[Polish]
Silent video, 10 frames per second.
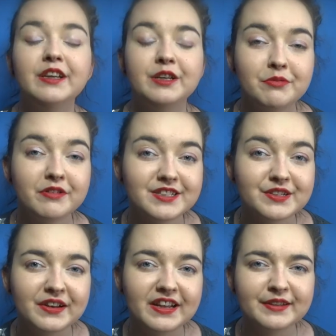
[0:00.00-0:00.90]
I po raz
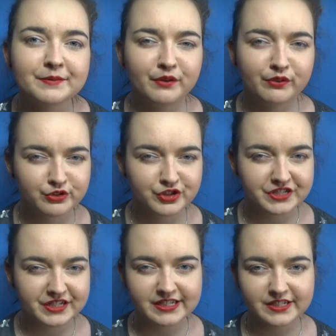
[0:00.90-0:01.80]
kolejny powtórzę,
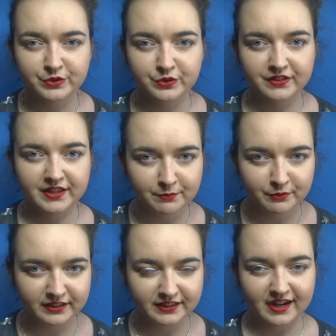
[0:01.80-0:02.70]
że jest to
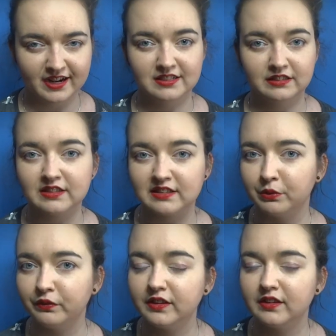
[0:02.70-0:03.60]
debiut literacki,
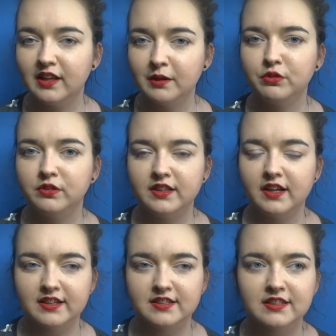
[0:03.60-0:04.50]
niesamowity debiut
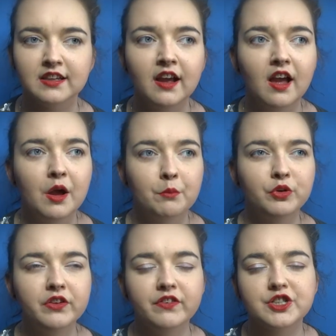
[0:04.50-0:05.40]
literacki,
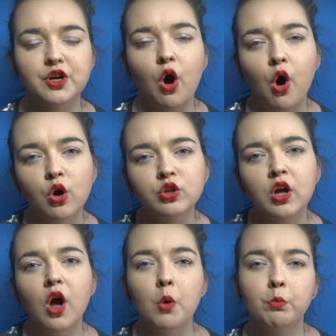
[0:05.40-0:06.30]
ponieważ on
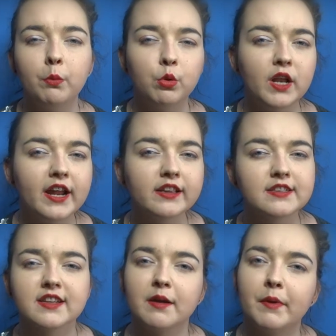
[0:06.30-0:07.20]

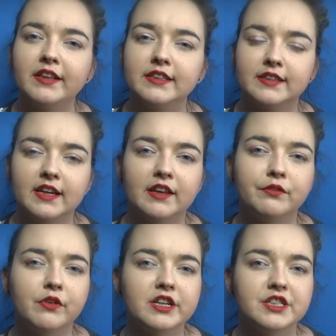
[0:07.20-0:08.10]
Popularne schematy takie
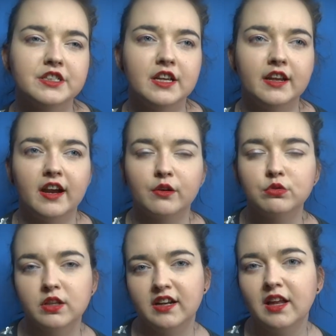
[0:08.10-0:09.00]
właśnie jak
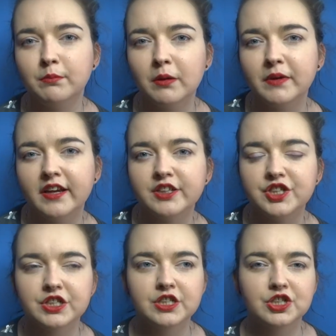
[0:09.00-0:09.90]
utrata
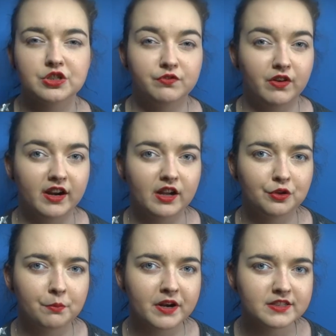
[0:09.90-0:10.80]
pamięci czy walka
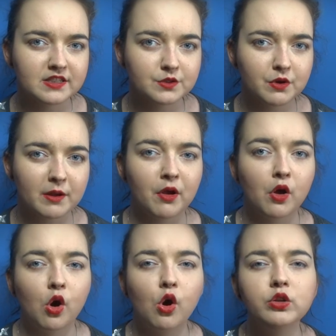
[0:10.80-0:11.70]
dobra ze złem,
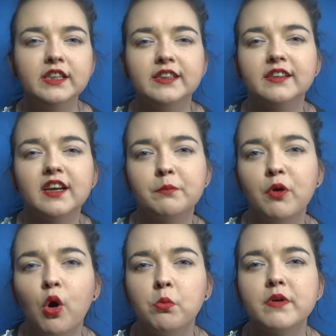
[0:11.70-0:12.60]
on je tak
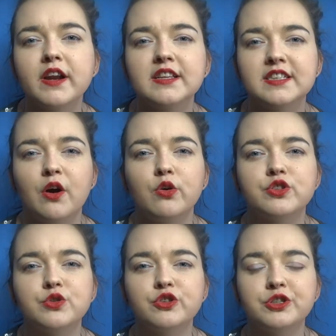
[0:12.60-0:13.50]
jakby obraca o
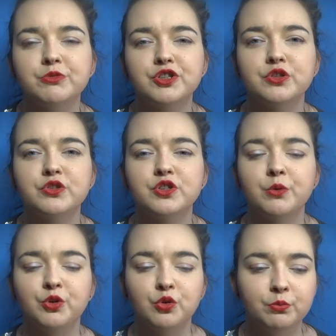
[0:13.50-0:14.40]
180
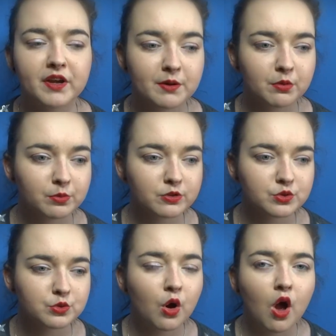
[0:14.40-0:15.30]
stopni, ubiera po
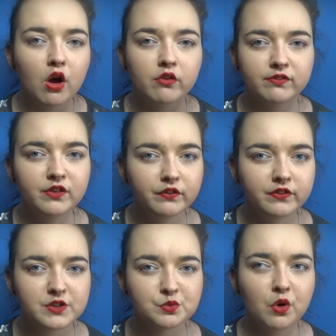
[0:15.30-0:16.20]
prostu w
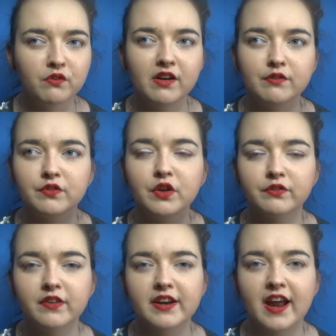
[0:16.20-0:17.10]
nowe słowa, w
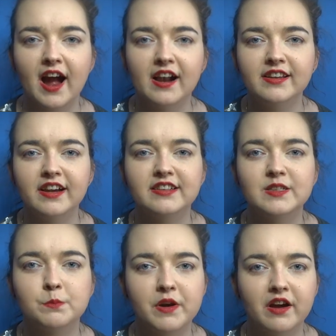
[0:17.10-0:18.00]
nowe realia i
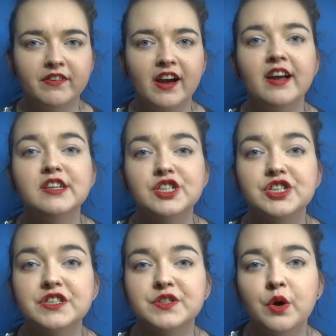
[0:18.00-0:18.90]
sprawia,
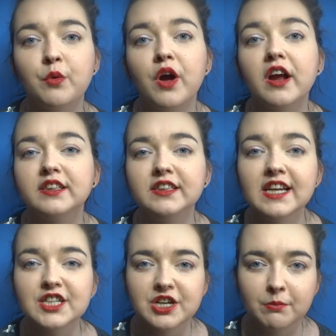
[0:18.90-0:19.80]
że są
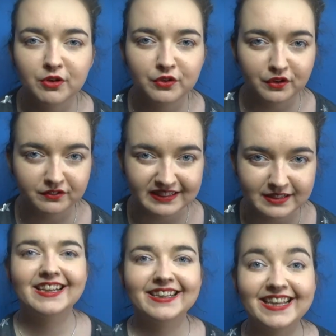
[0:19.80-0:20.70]
nieszablonowe.
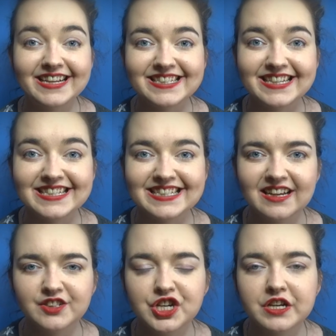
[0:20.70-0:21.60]
Tekst jest
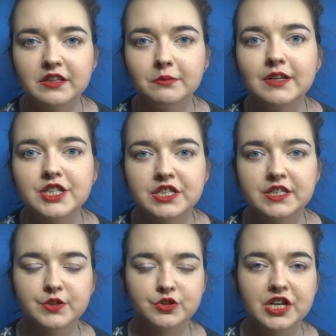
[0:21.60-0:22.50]
także rytmiczny,
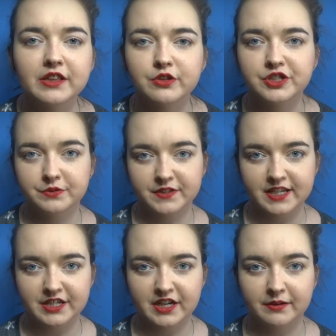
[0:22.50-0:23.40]
co rzadko się
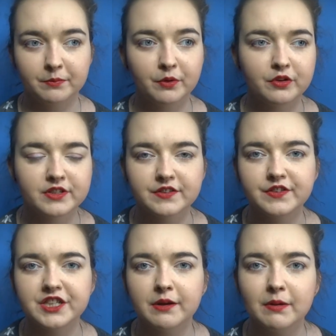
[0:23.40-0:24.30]
zdarza, bo
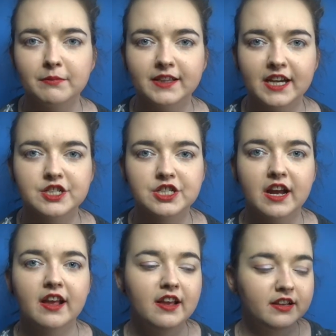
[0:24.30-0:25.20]
zazwyczaj mamy tak, że
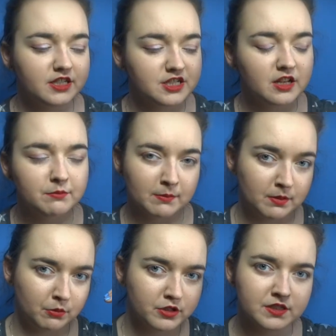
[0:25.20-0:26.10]
jeżeli
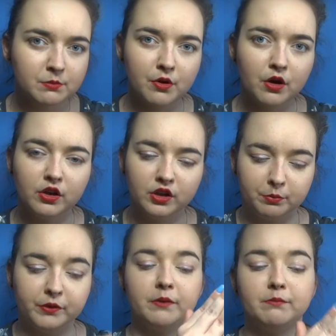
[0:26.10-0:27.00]
mamy mocny prolog, to
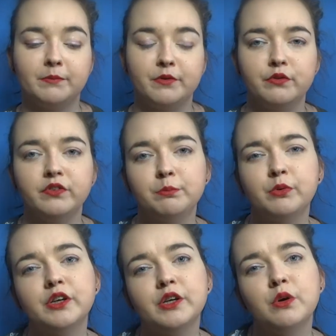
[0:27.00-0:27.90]
potem mamy równie
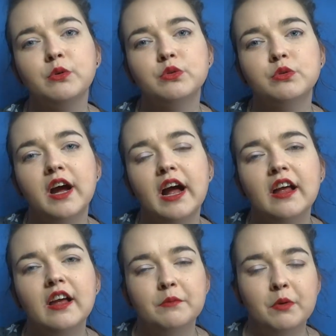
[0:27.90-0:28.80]
pochyłą, która
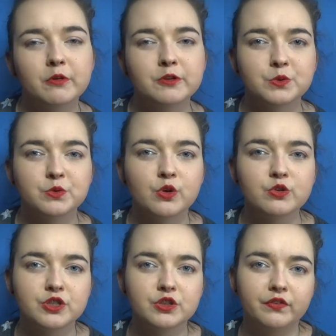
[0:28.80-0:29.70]
po prostu
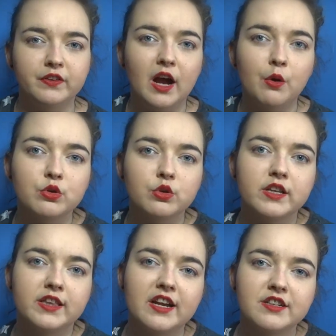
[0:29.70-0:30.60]
dąży do finału,
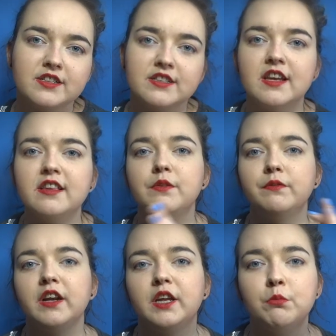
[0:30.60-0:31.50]
który także jest jednym
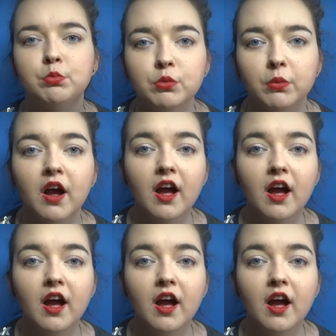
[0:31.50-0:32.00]
wielkim boom.